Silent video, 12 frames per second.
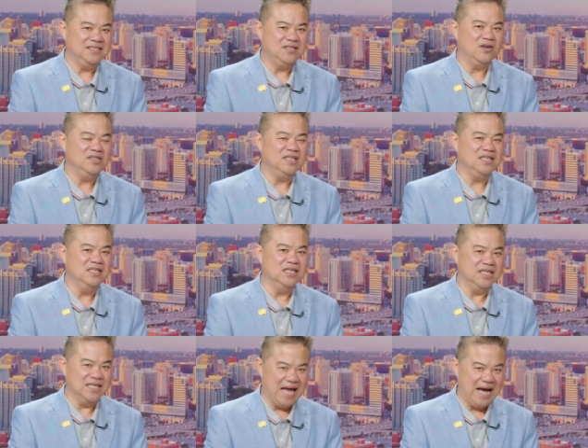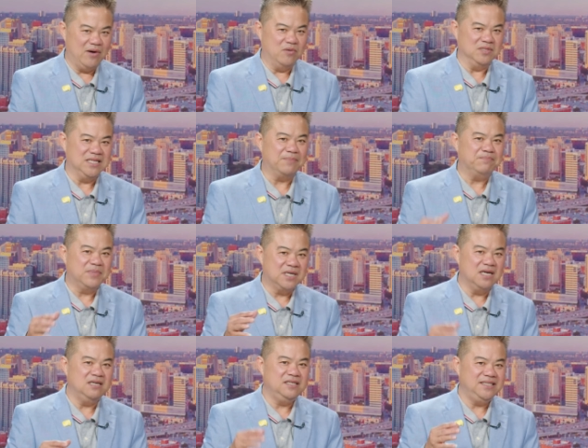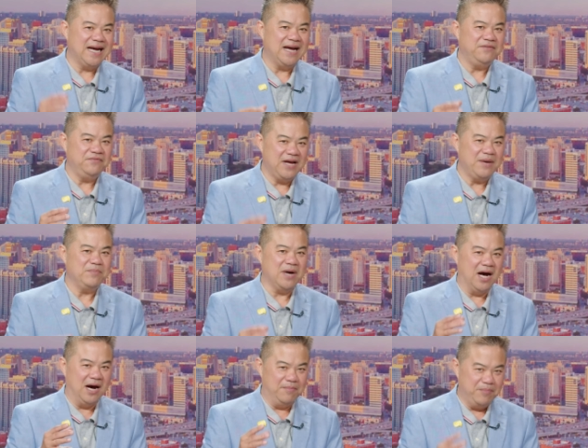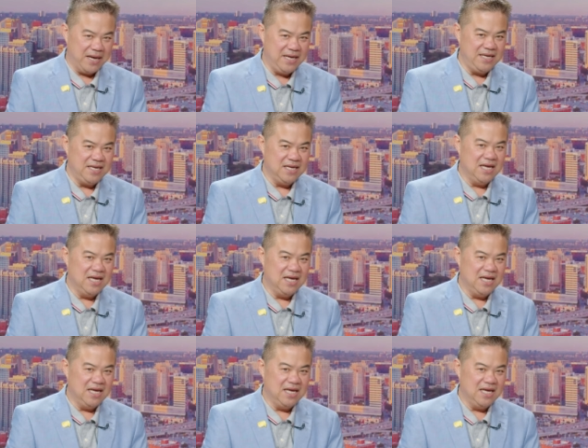cho những người nào nhập cư trái phép ở Mỹ